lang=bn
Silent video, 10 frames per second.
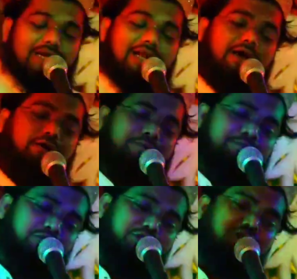লাকুম
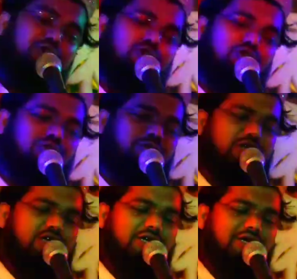দিন
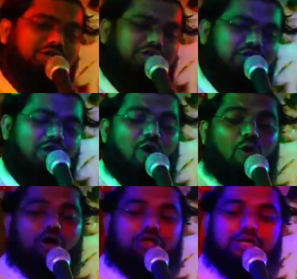হুকুমলিয়া দিন
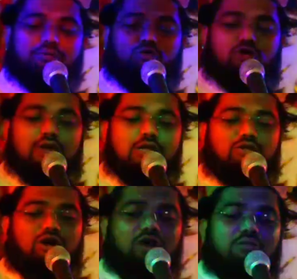অতএব তোমার
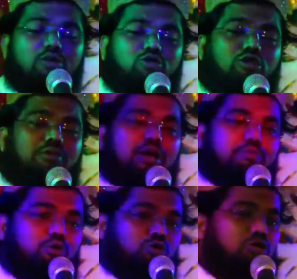ধর্ম তোমার
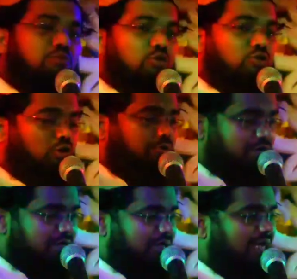পঞ্চমণ্ডপ
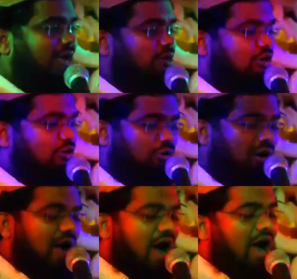গির্জায় করো
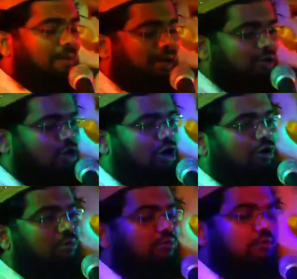আমার
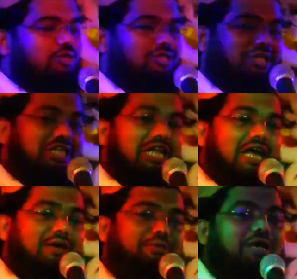ধর্ম মসজিদে
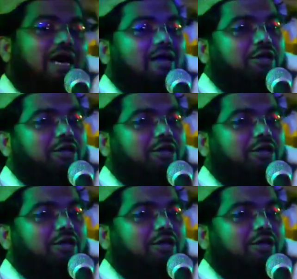নাবি আর